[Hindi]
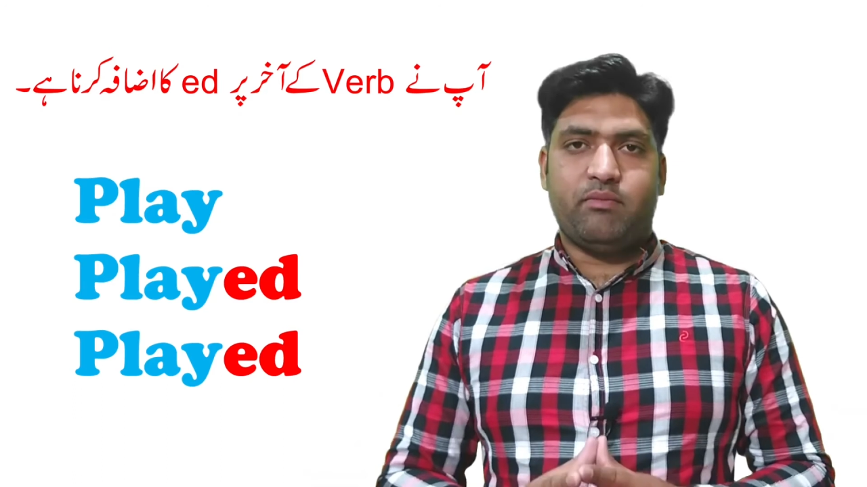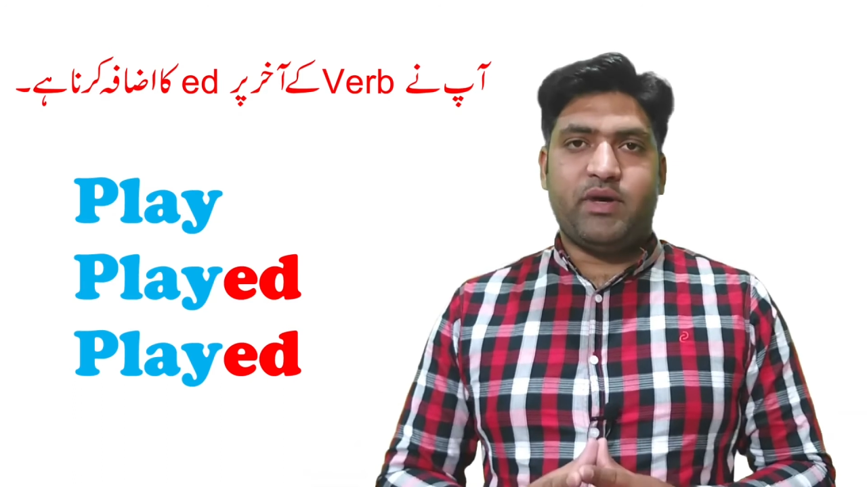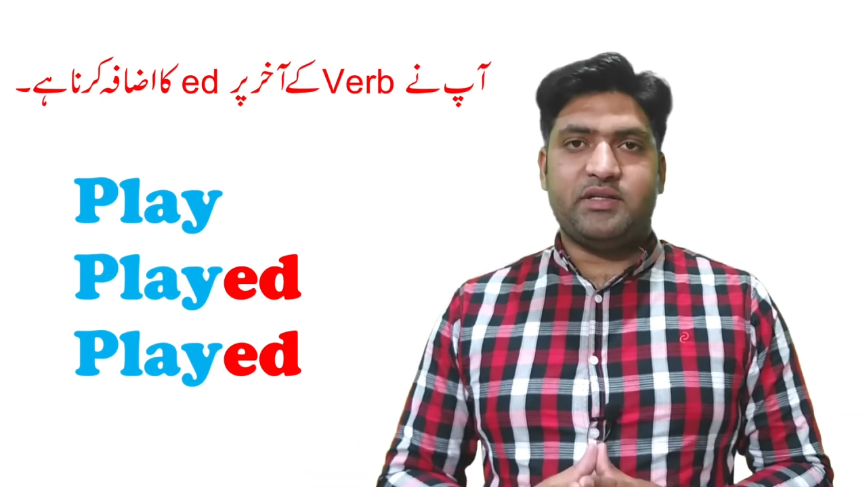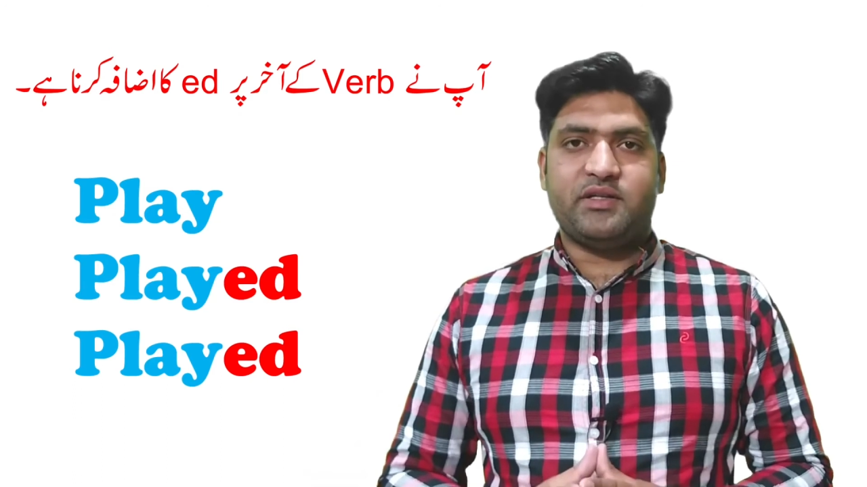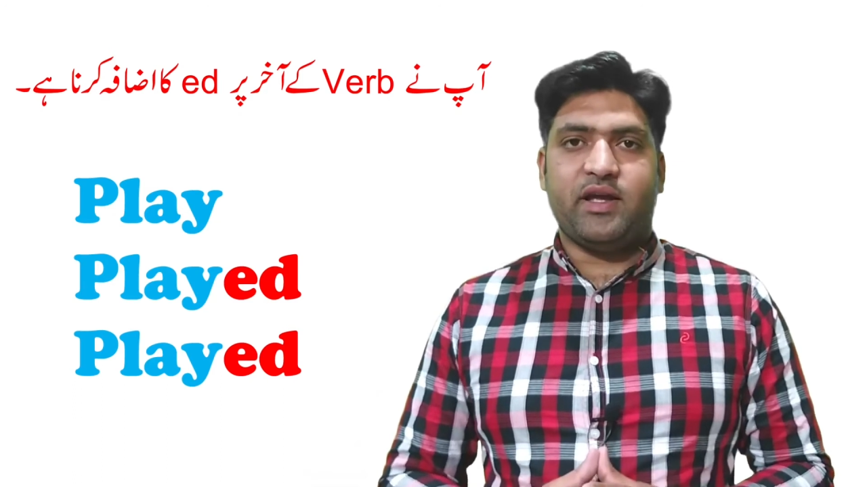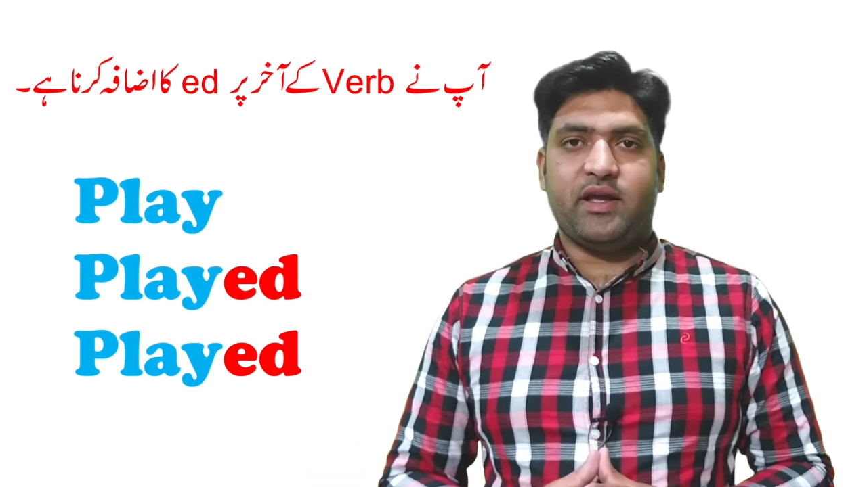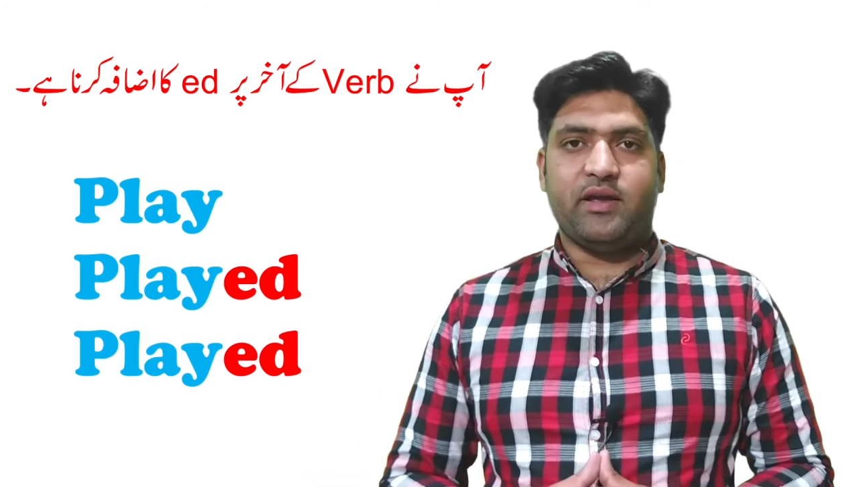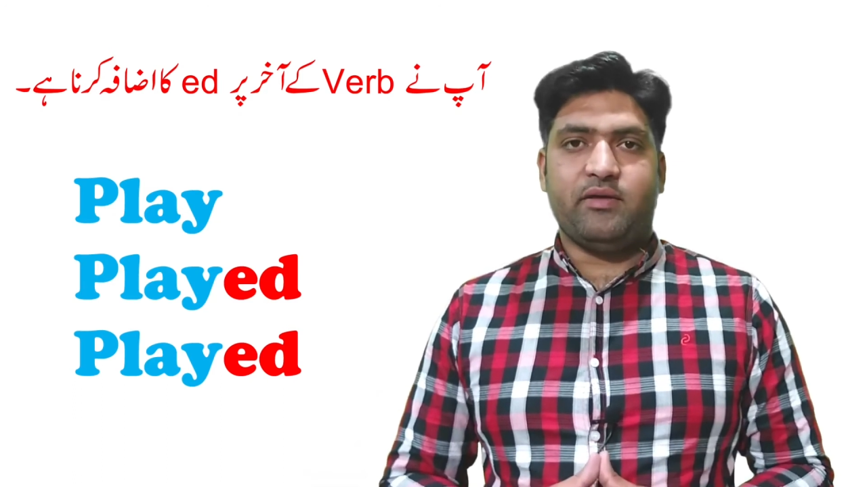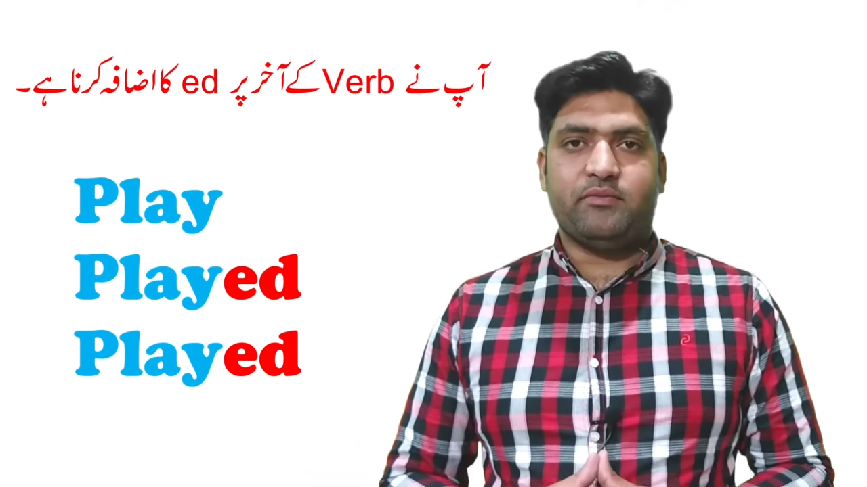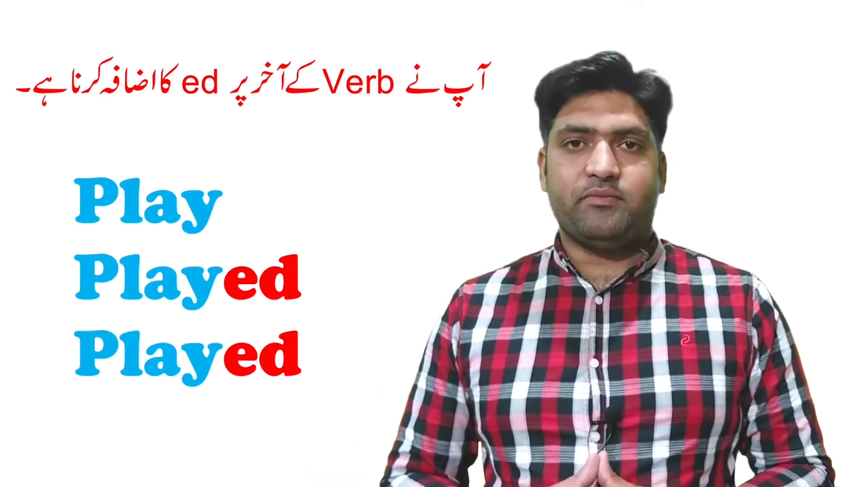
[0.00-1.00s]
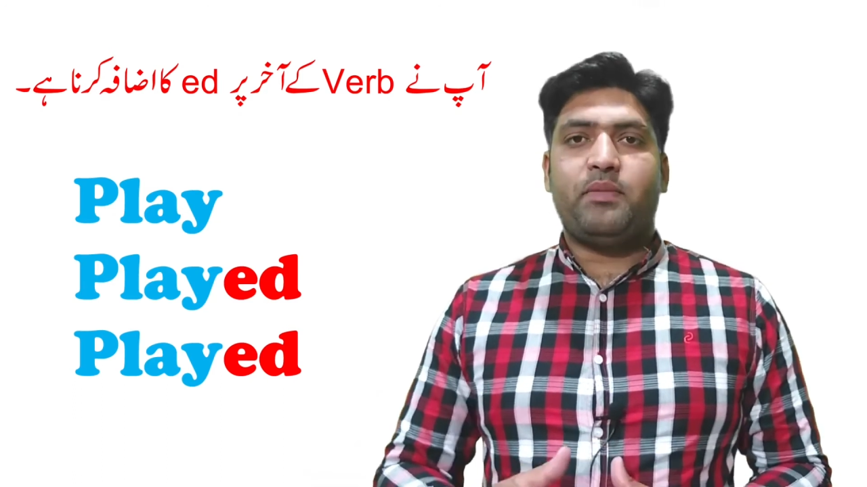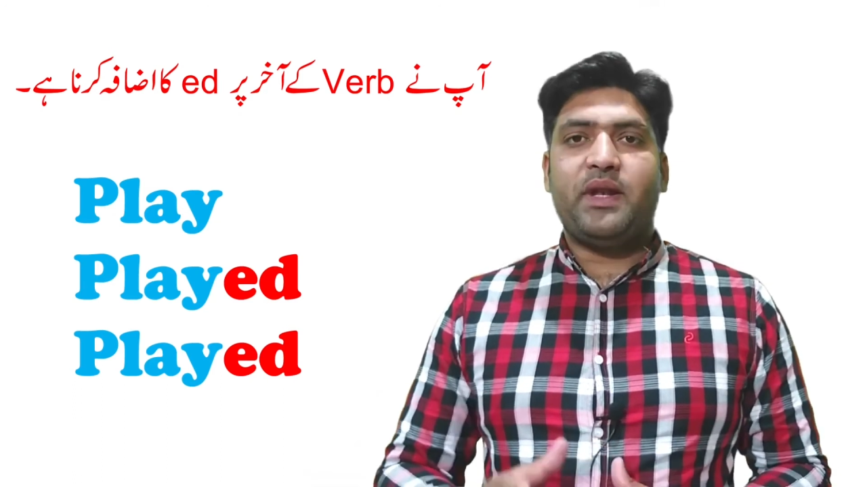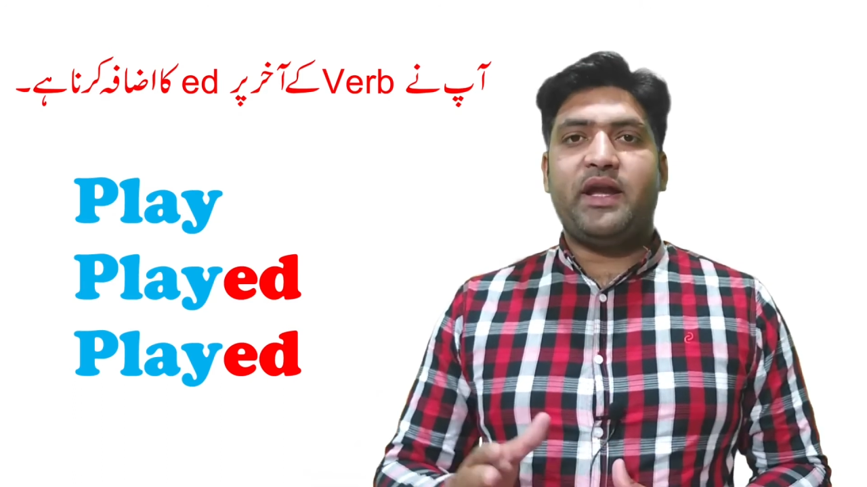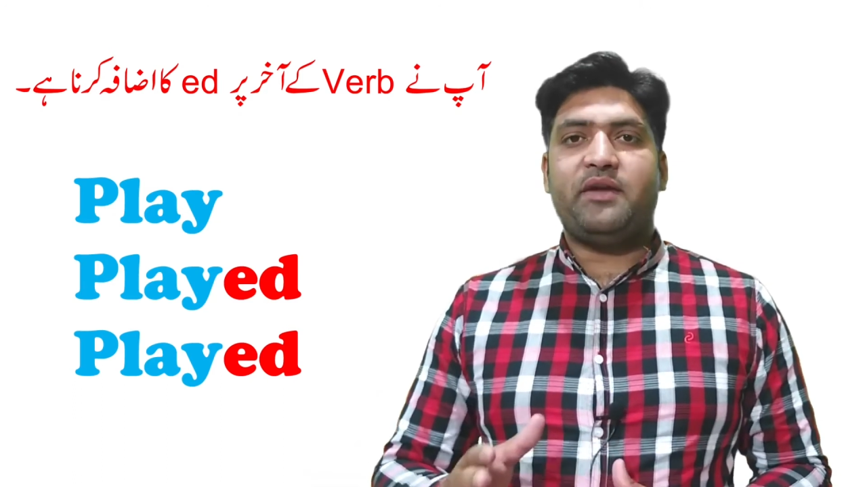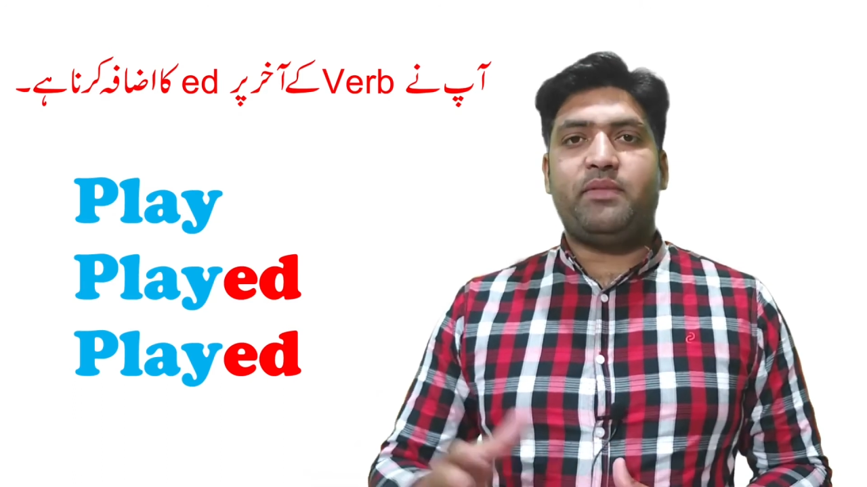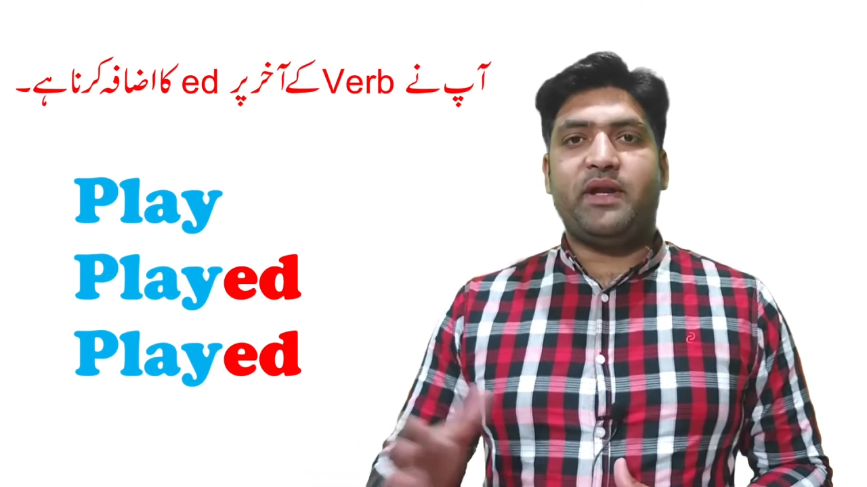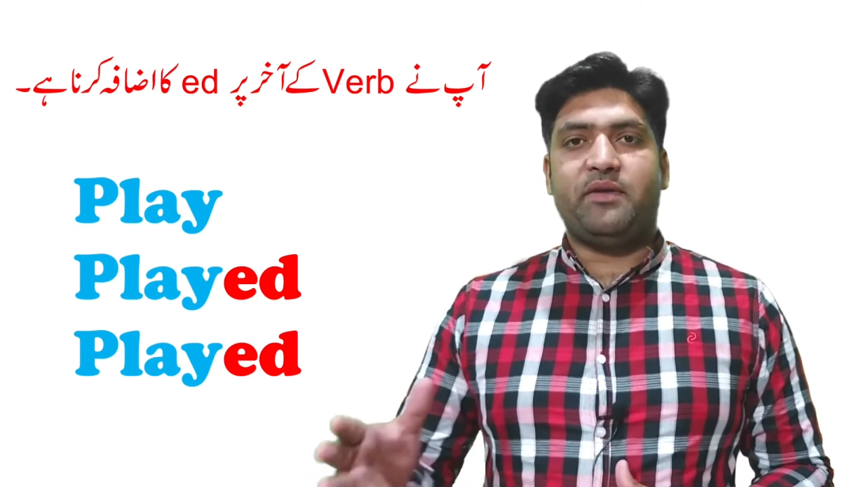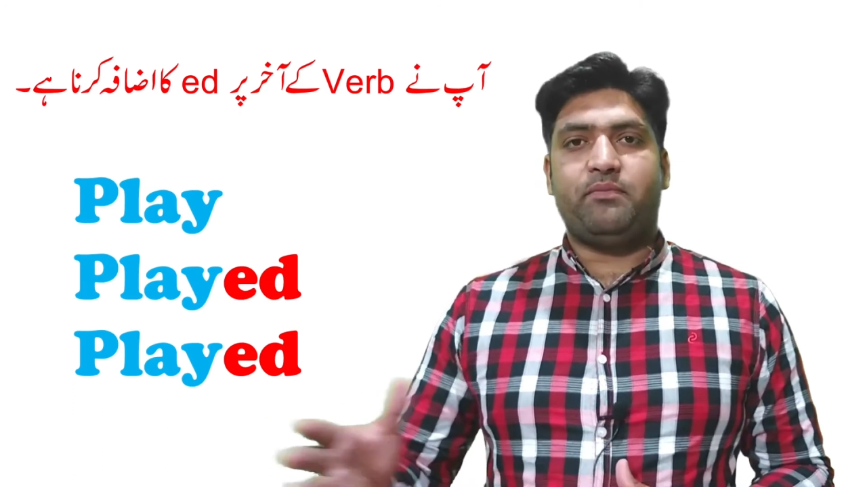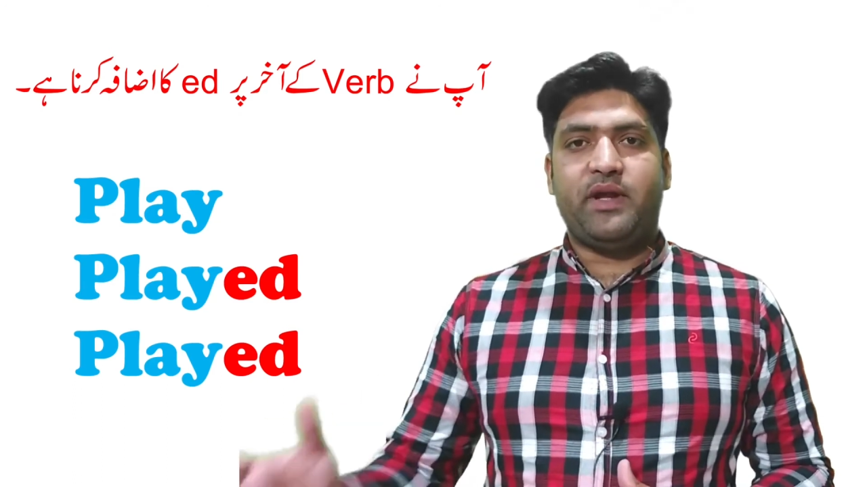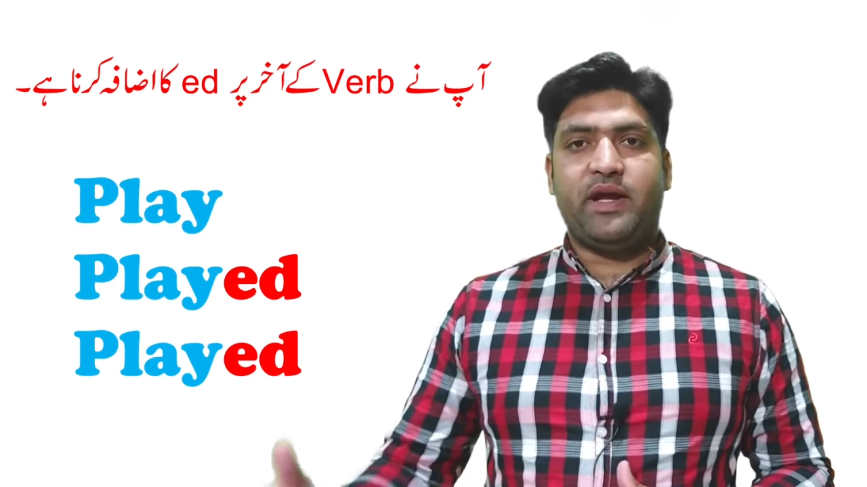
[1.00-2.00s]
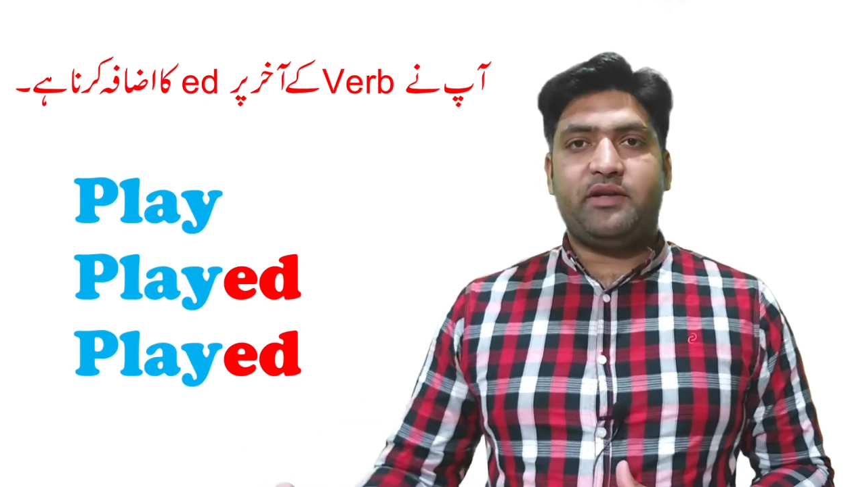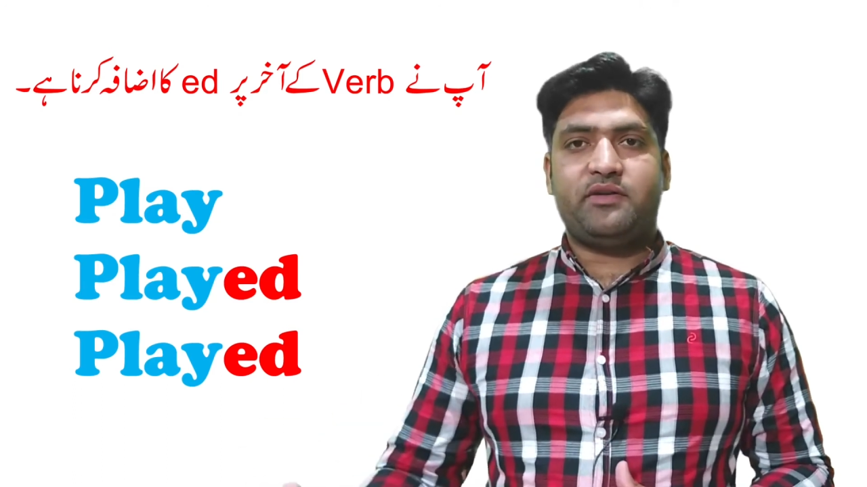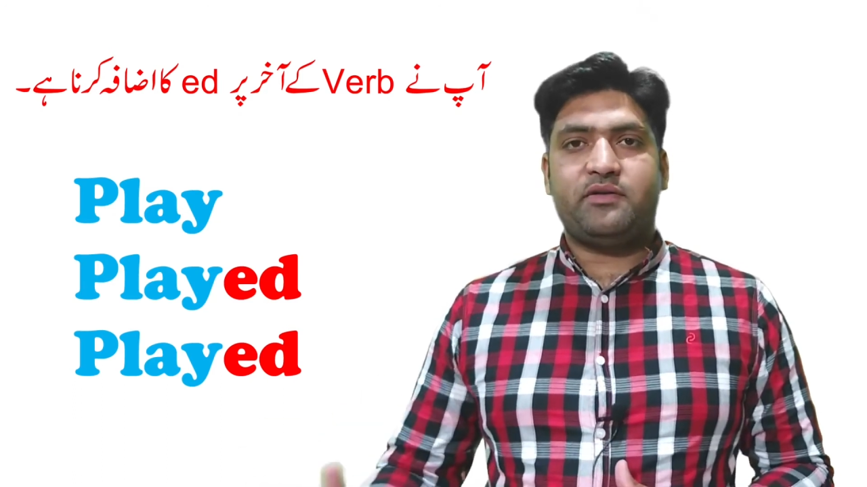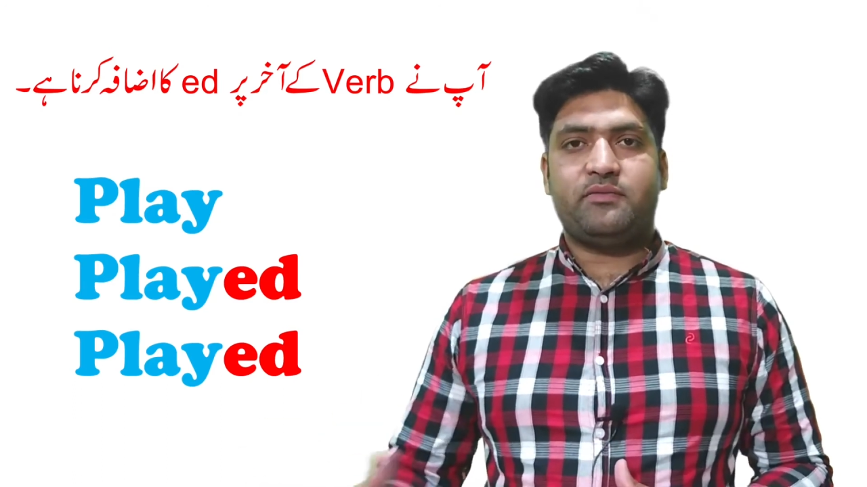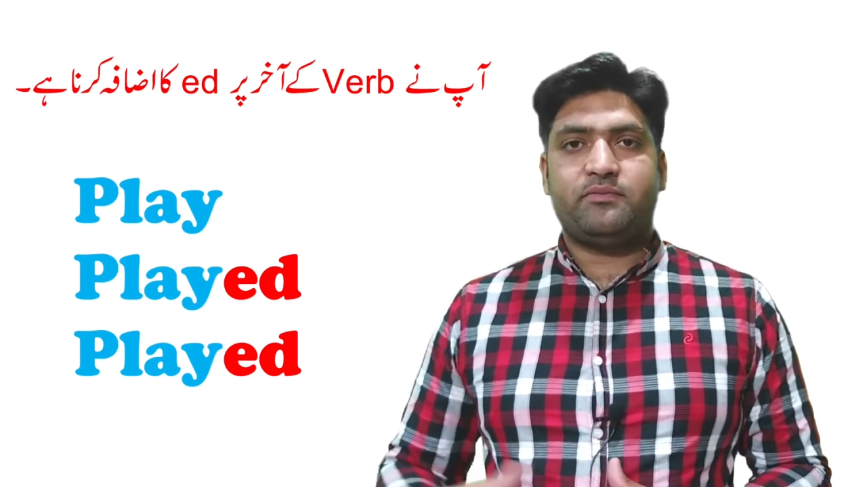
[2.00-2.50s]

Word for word: बन जाएगी प्लेट प्लेट प्लेट